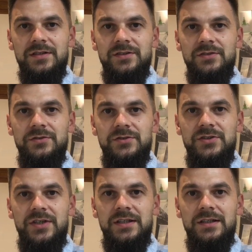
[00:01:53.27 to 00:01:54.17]
dlatego
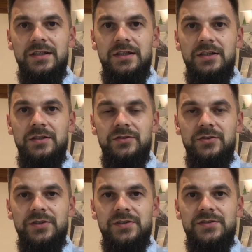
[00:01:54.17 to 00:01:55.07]
dzisiaj
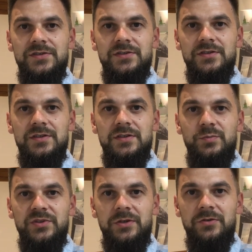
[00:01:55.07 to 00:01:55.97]
to jest
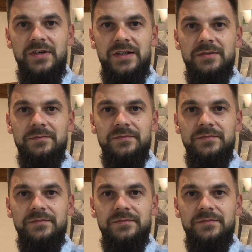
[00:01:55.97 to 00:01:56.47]
podarowane.